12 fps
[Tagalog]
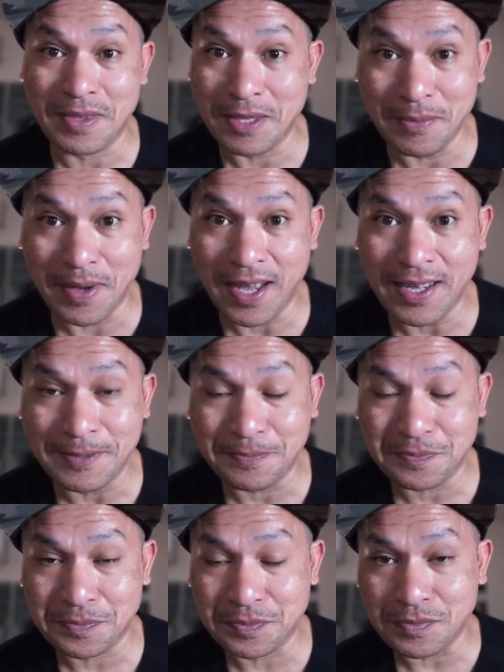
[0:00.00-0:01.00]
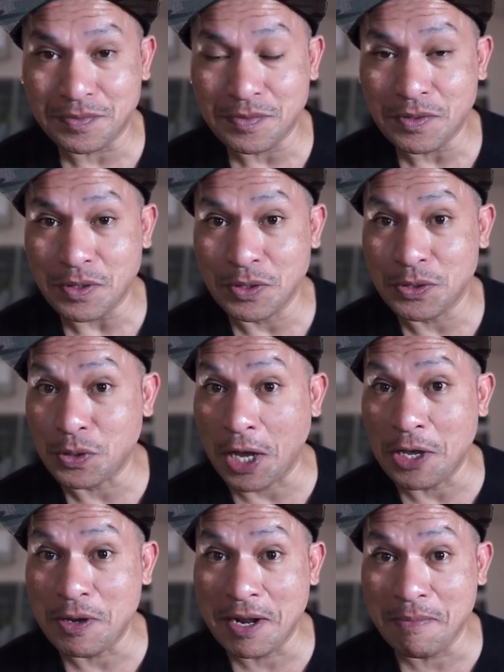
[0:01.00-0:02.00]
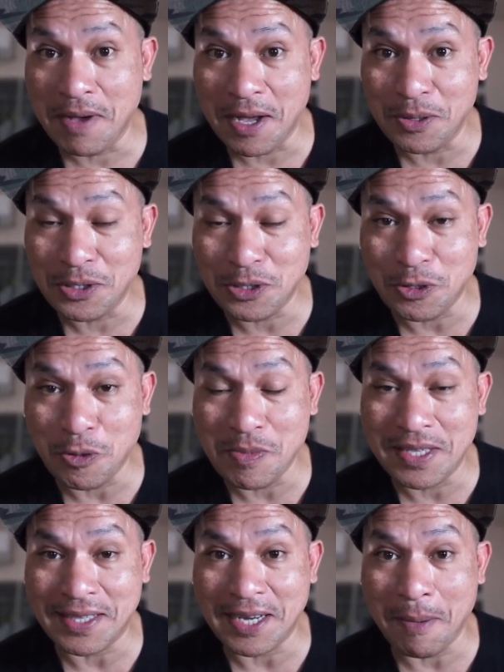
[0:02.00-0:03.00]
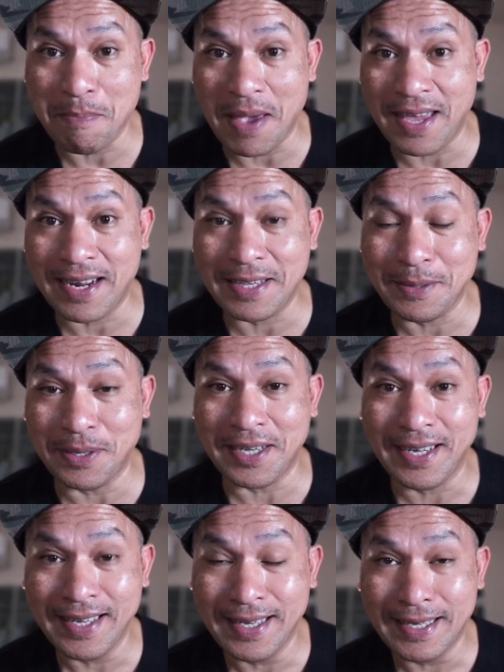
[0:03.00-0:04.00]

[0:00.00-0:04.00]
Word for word: Di ba? So, kayo lang ba ang gustong kumita ng pera? Di ba?